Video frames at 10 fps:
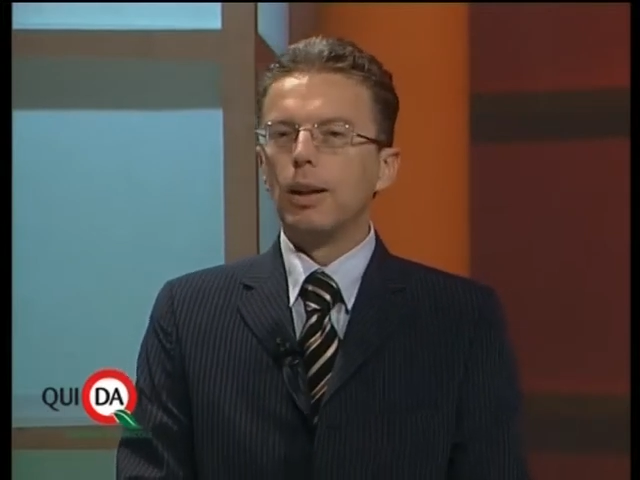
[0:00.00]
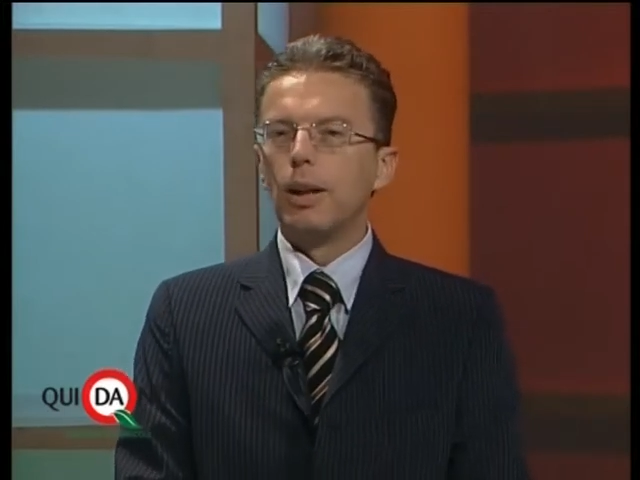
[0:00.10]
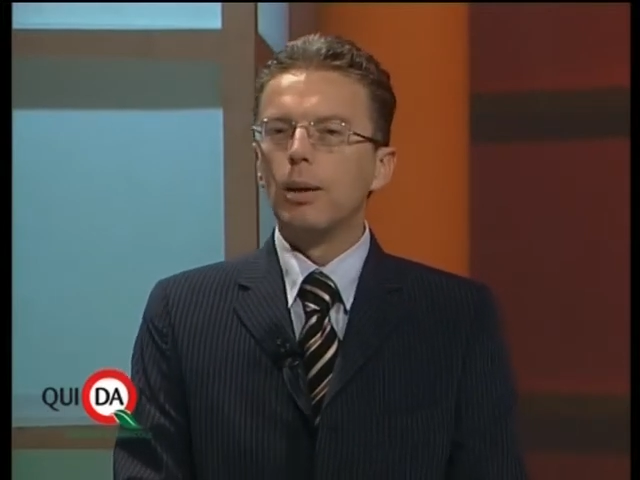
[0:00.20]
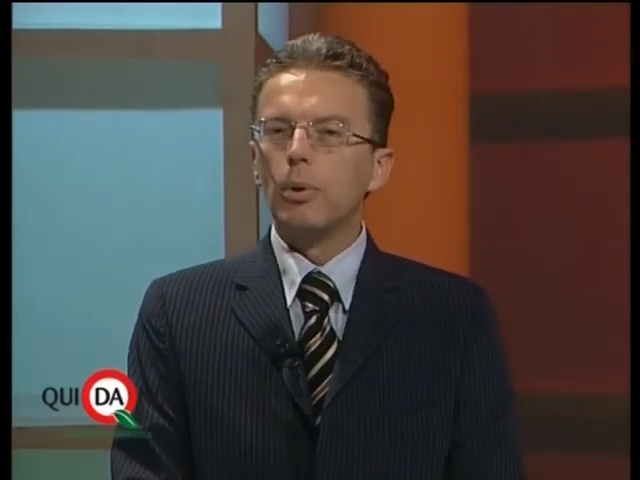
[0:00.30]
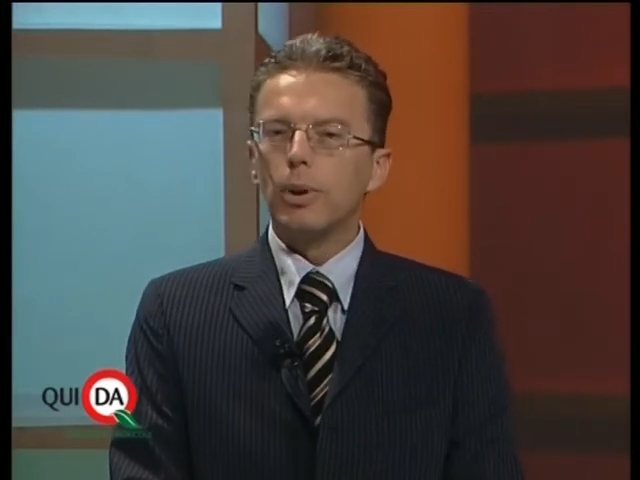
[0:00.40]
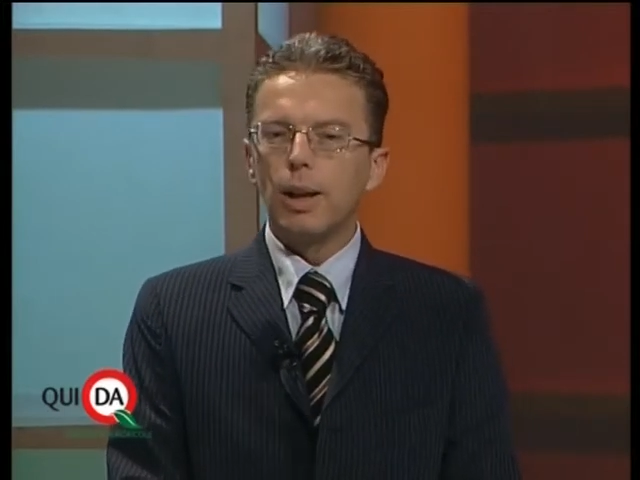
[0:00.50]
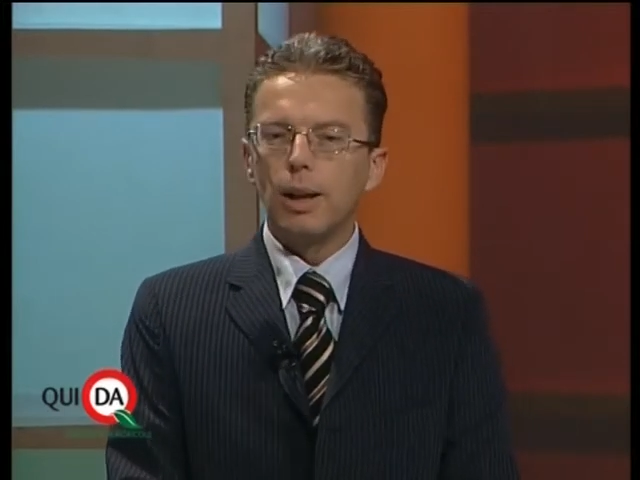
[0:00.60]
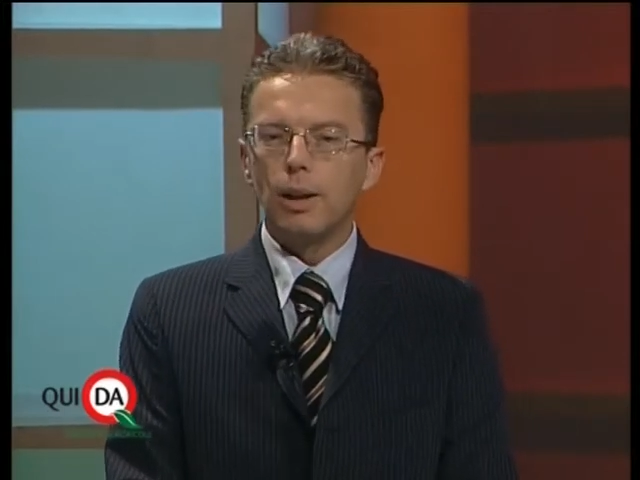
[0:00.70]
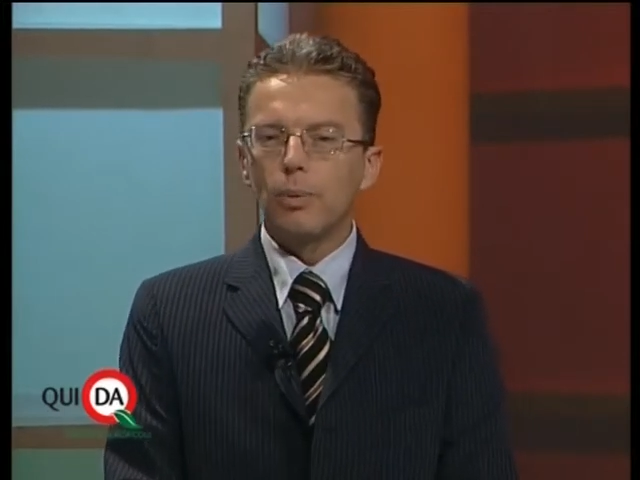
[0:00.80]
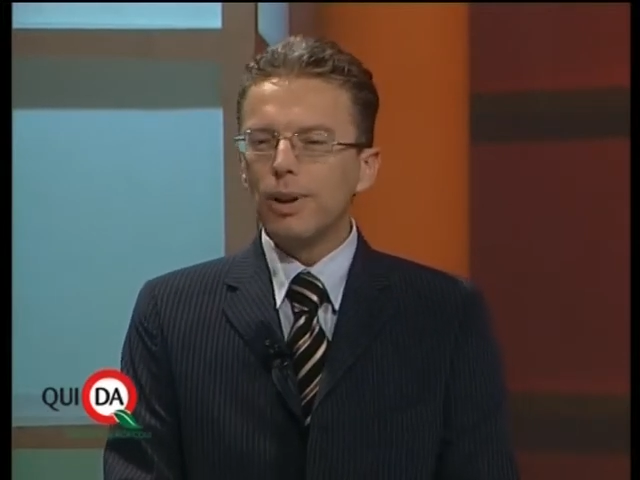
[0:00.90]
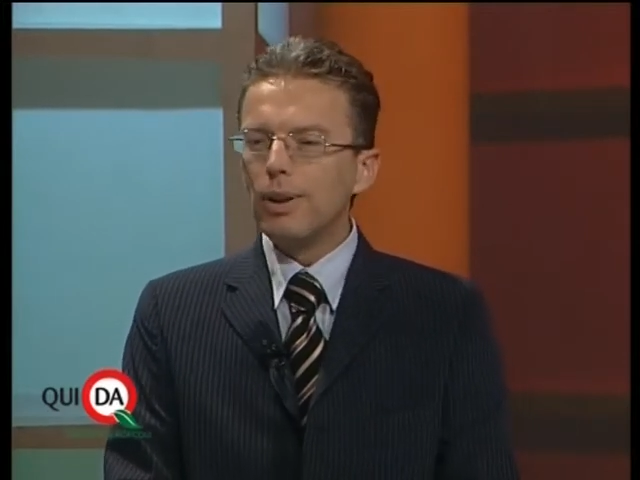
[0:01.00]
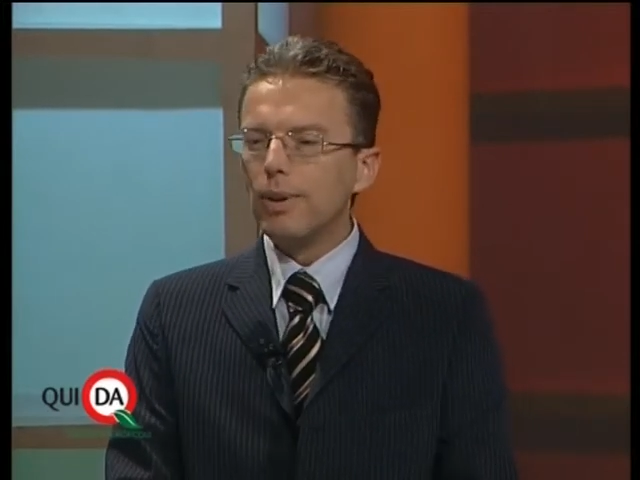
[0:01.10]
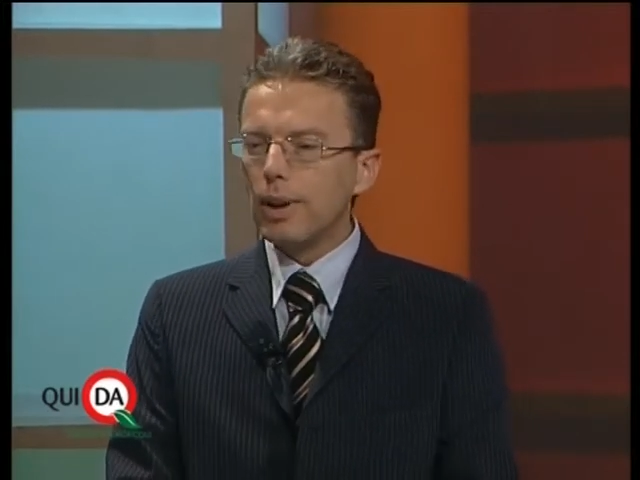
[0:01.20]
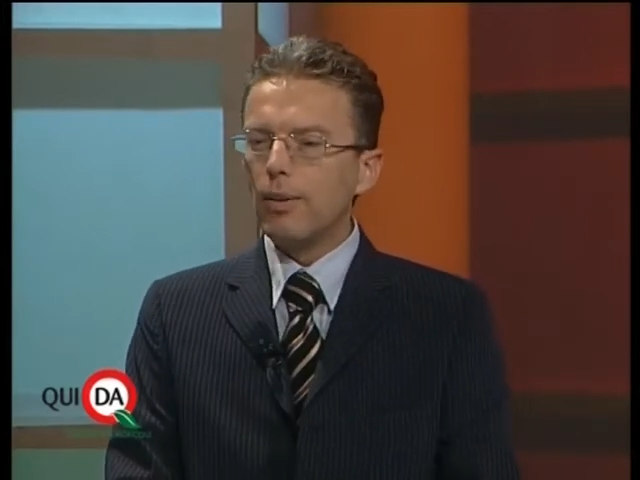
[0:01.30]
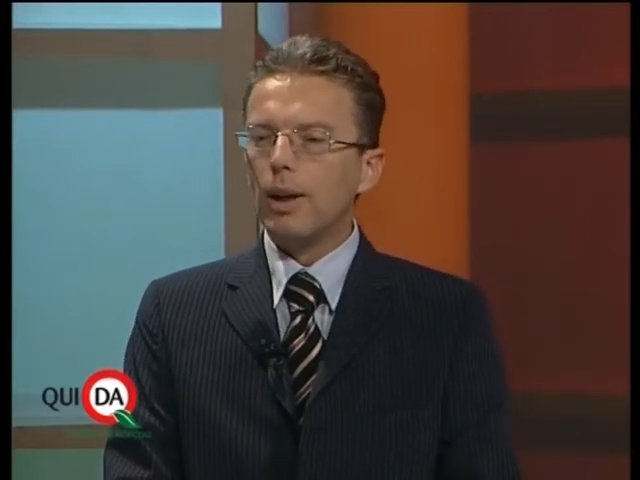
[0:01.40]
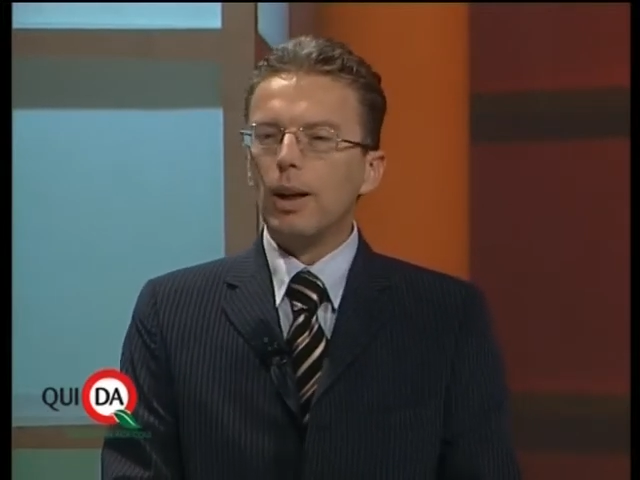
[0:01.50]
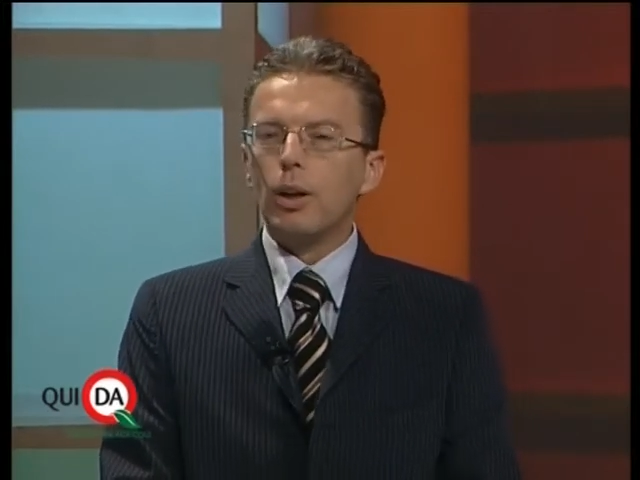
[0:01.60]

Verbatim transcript: delle montagne montagna, quindi diventava